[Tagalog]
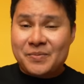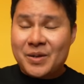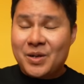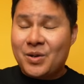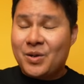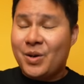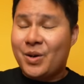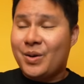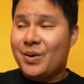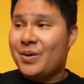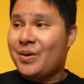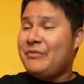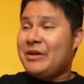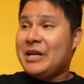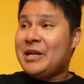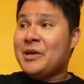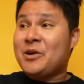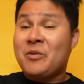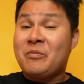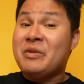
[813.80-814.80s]
pero
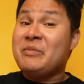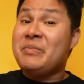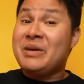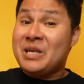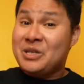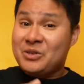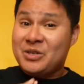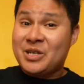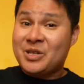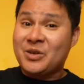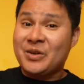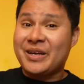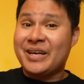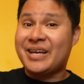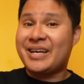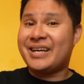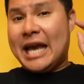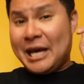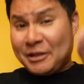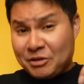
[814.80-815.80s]
feeling ko bibili nyo na to eh.
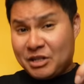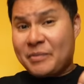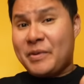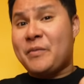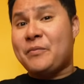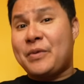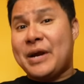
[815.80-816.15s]
Ito na po yung